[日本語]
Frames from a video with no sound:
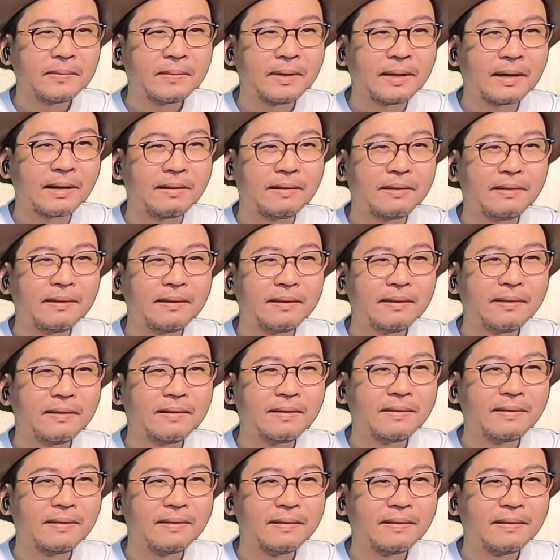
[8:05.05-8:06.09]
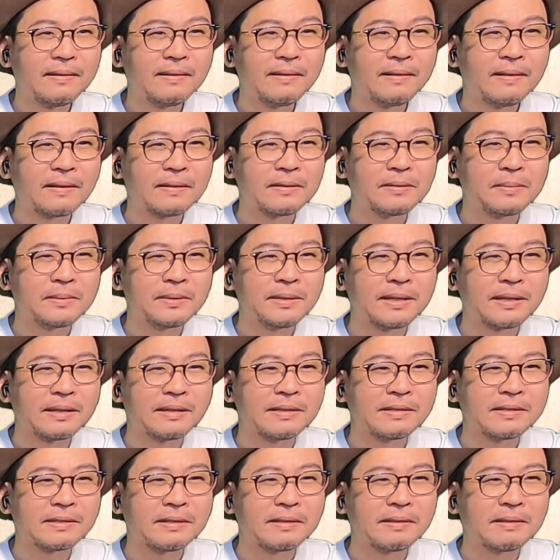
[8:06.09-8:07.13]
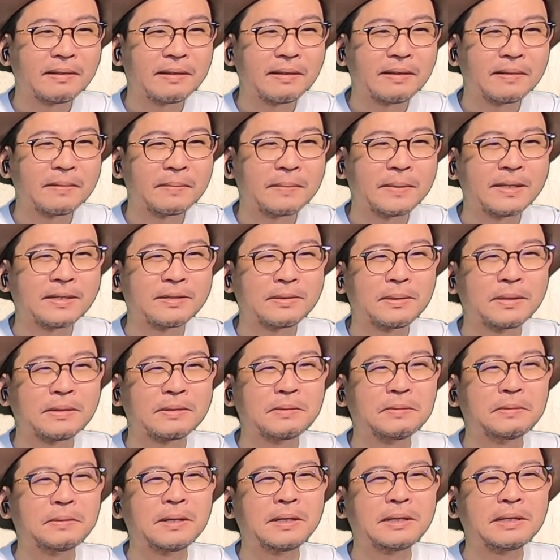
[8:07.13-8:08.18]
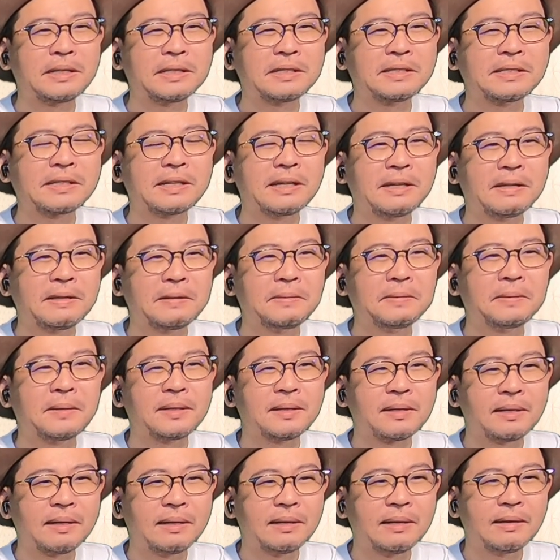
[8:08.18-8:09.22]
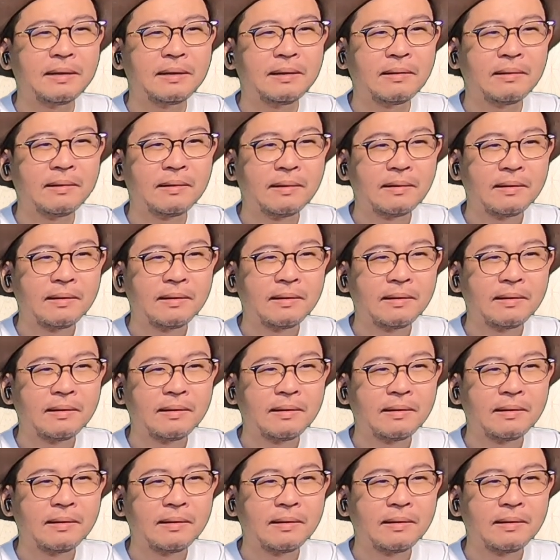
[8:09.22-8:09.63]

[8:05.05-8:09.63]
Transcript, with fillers: あら。あくびなんかしちゃって。まあそりゃそうだよね。疲れるよな。